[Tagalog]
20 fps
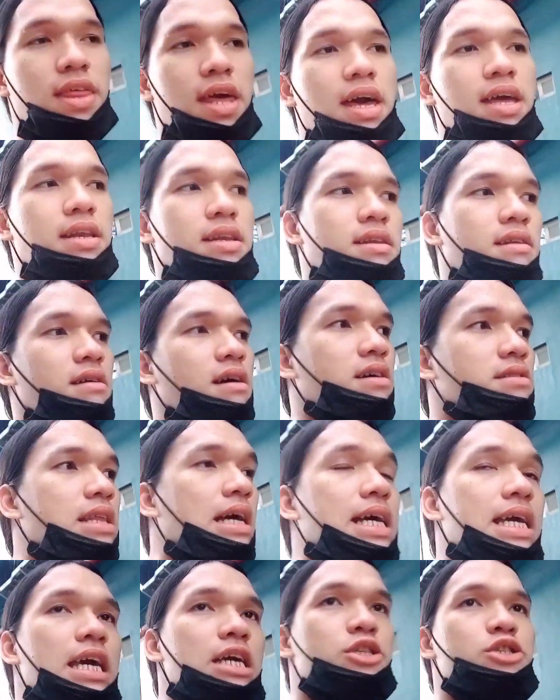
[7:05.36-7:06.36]
Then, ang
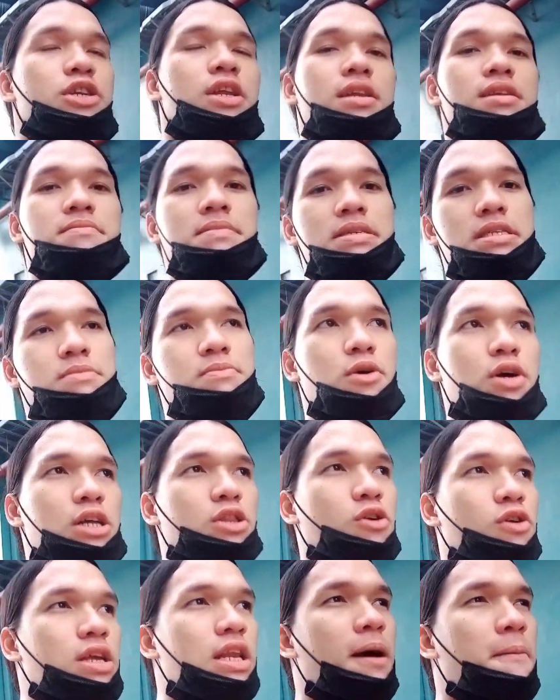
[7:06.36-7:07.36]
tag-iya dyan na mismo
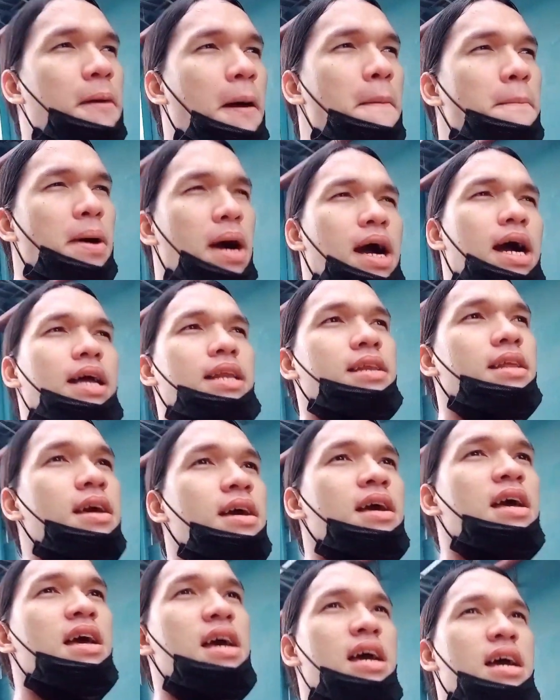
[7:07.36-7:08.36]
katong lang amahan.
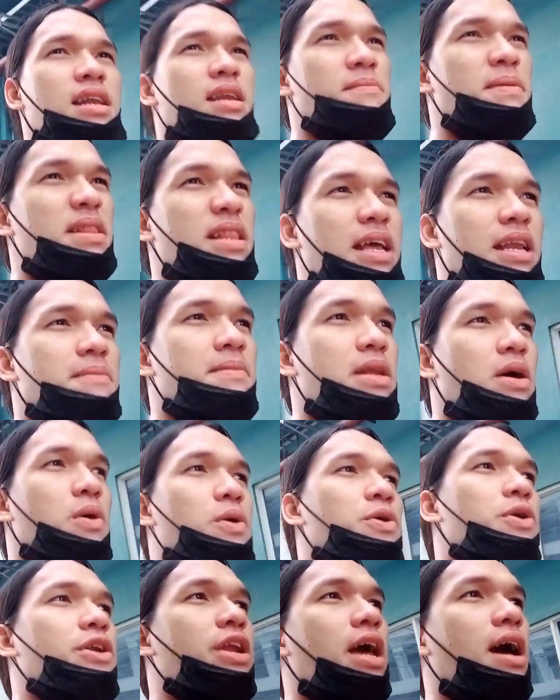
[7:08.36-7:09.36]
Matay naman daw
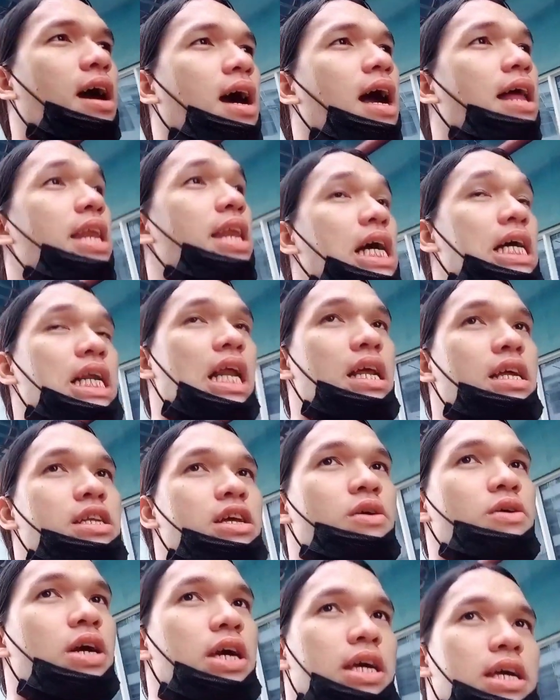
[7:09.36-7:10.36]
ko na daw. Alak na lang
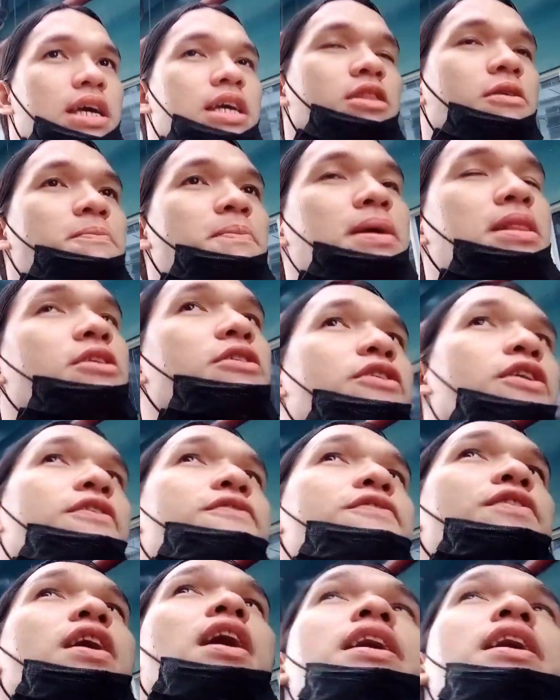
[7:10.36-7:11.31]
daw kayo dito po sa over